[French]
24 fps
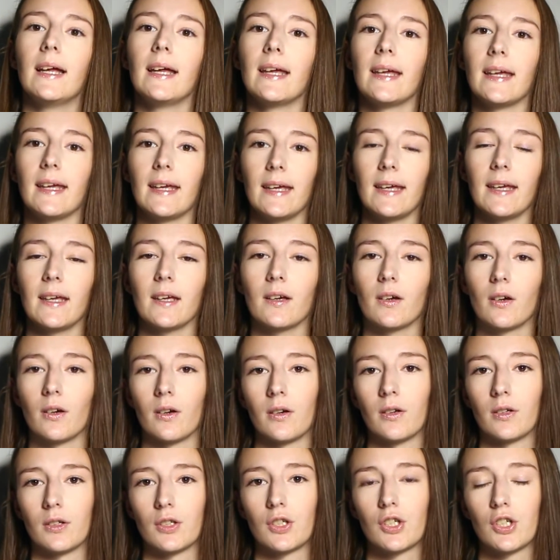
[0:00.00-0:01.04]
Et
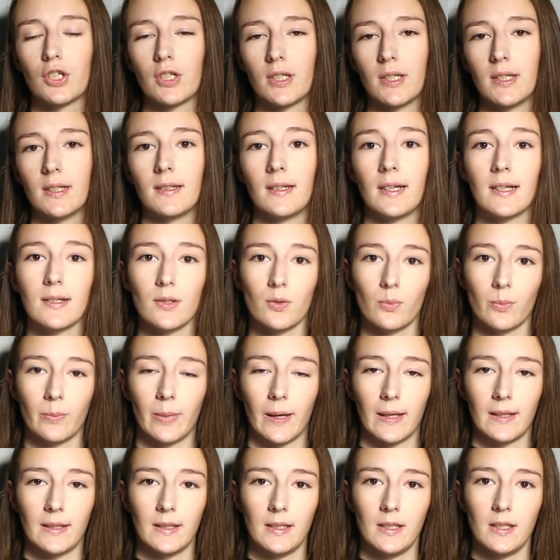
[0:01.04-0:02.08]
euh, chez Nails
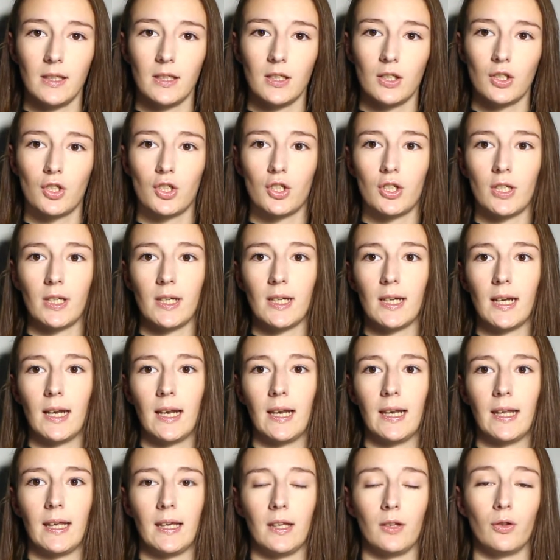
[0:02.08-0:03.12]
Company, j'ai
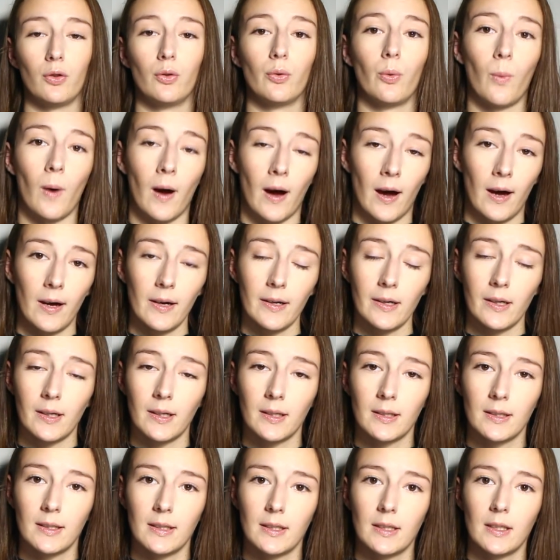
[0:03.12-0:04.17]
les noirs.
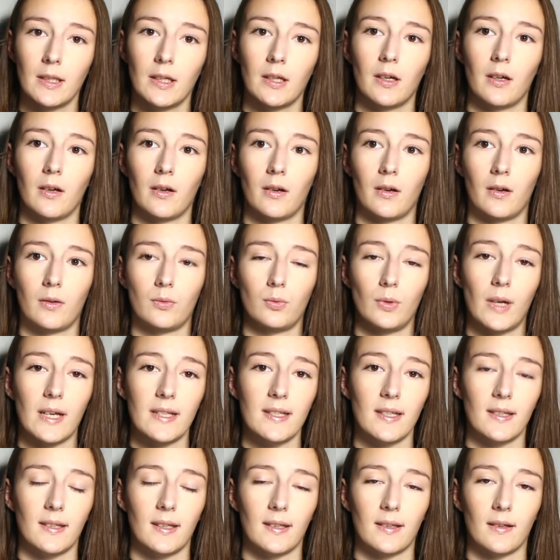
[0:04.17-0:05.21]
Euh, où là
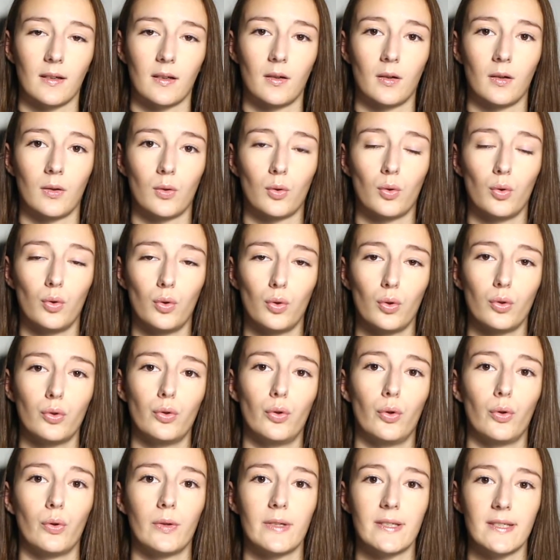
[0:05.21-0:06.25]
c'était un rouleau
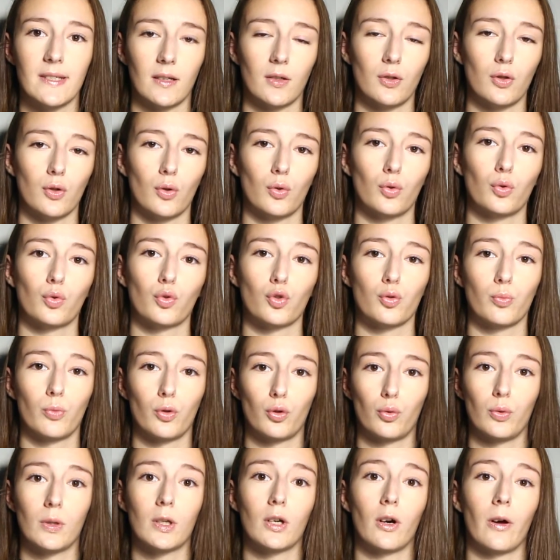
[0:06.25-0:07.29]
de 500 donc je me
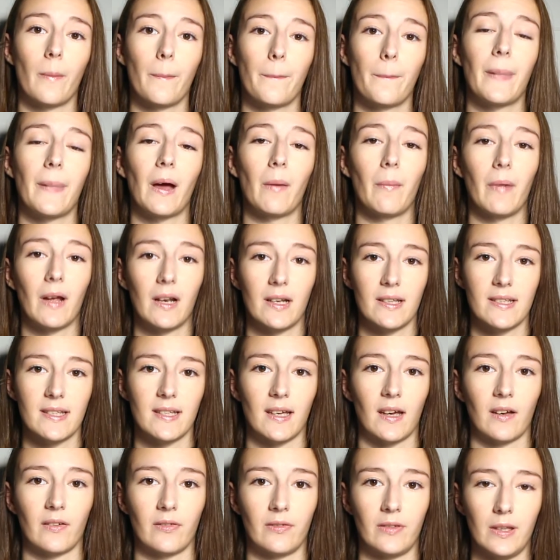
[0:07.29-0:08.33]
suis quand même mal
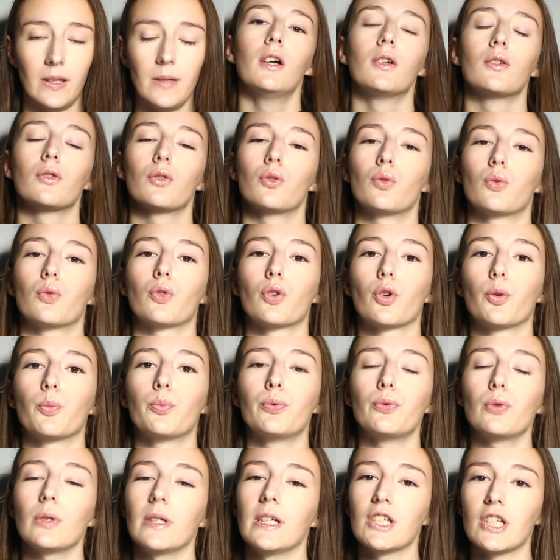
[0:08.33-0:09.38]
servi. Donc
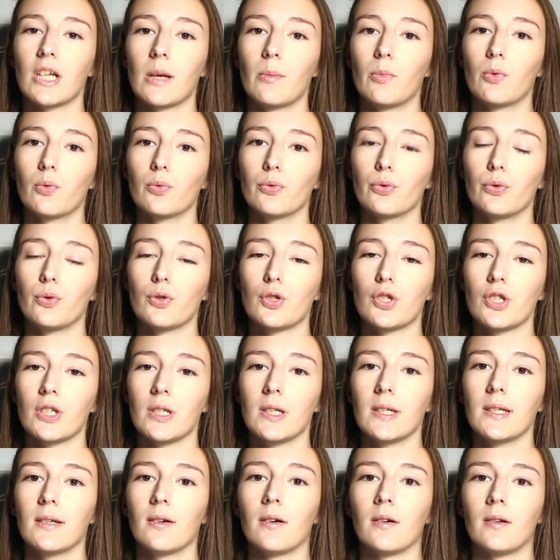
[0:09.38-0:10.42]
pour les chablons de
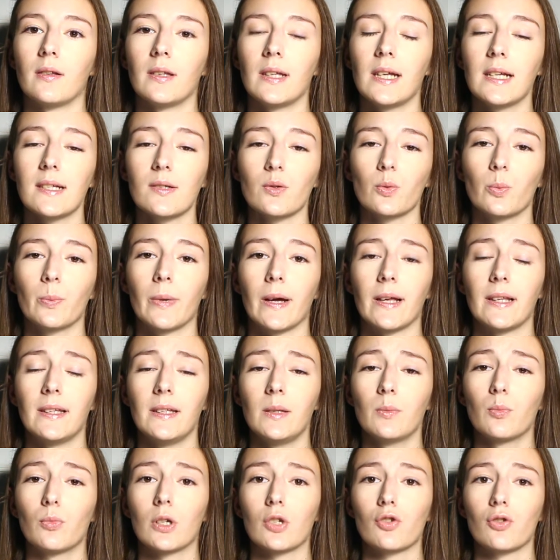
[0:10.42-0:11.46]
chez euh, Nails Company,
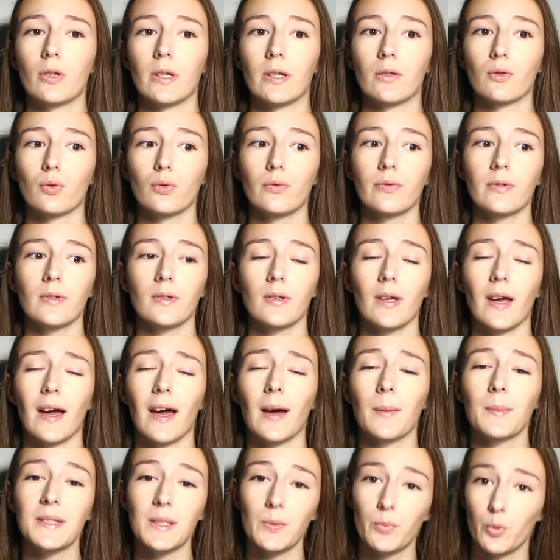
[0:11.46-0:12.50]
moi je les trouve
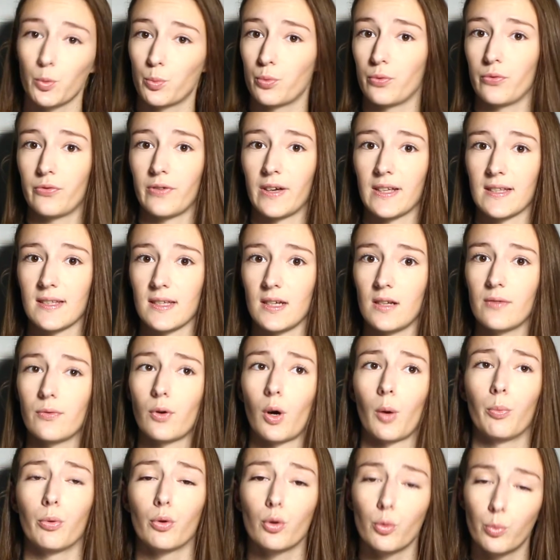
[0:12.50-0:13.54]
un petit peu plus faciles,
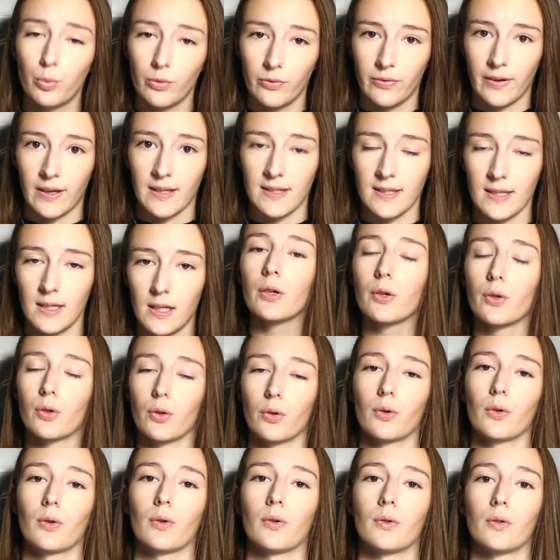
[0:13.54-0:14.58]
voire beaucoup plus faciles que
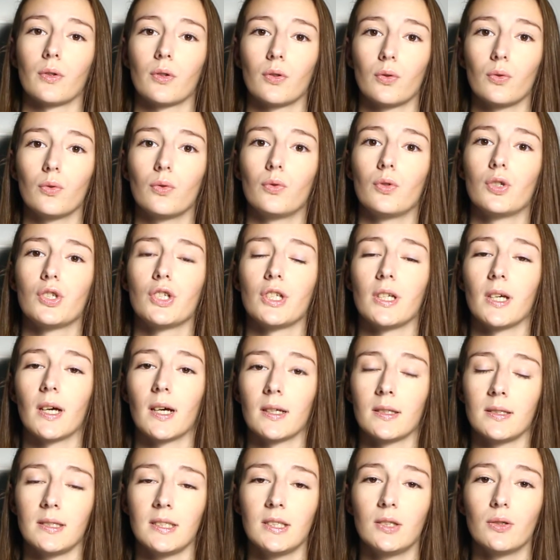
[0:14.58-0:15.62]
euh, ceux de chez
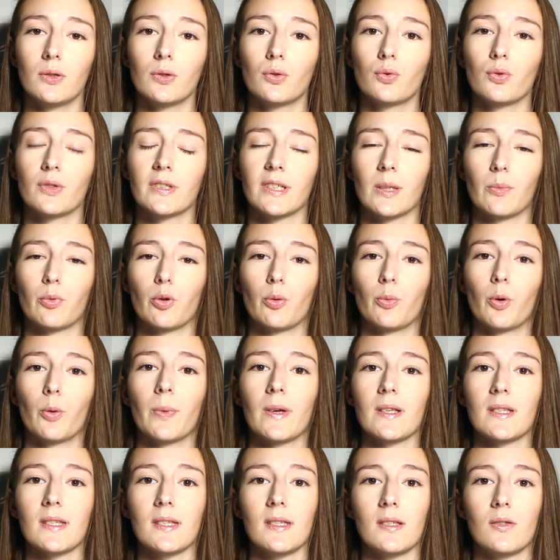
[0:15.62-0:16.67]
Indigo tout simplement
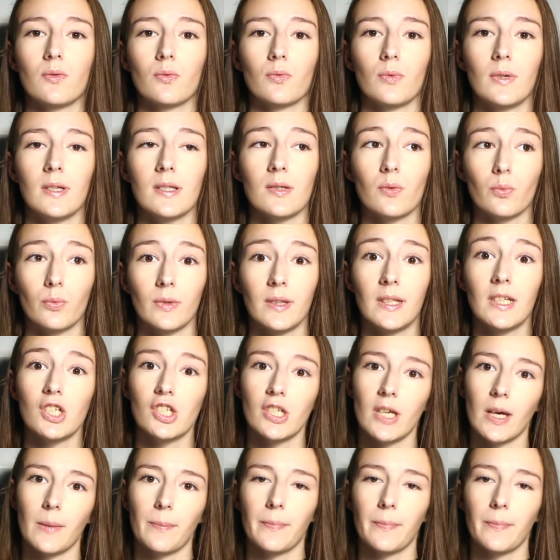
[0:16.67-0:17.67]
parce qu'ils ils sont déjà